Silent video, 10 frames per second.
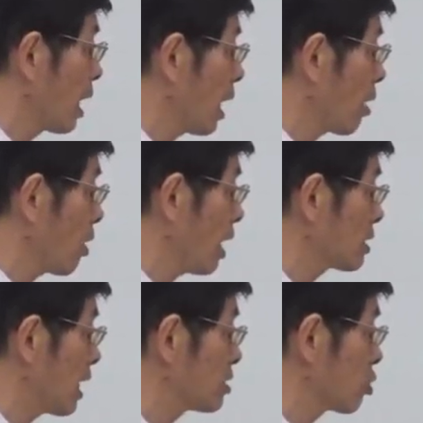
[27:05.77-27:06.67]
好啊，
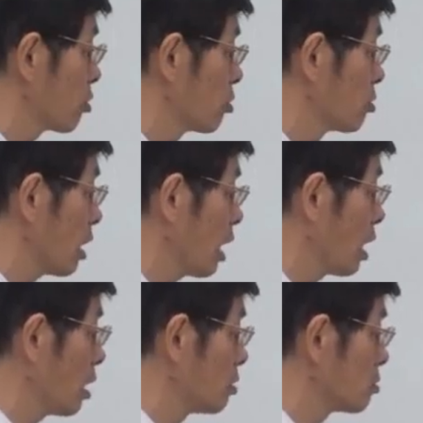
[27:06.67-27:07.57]
那就
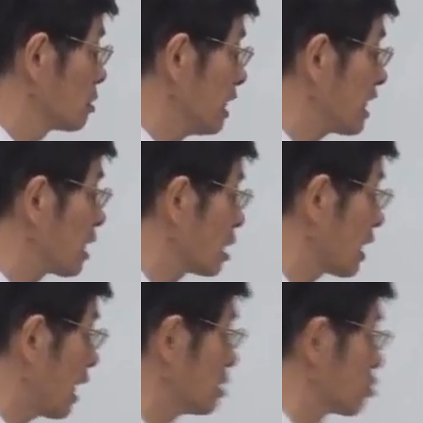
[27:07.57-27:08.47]
呃，第一个
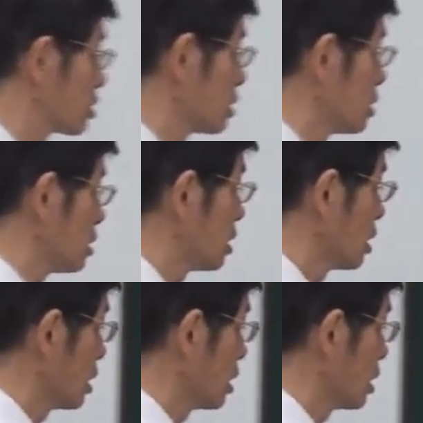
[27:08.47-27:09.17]
当然就是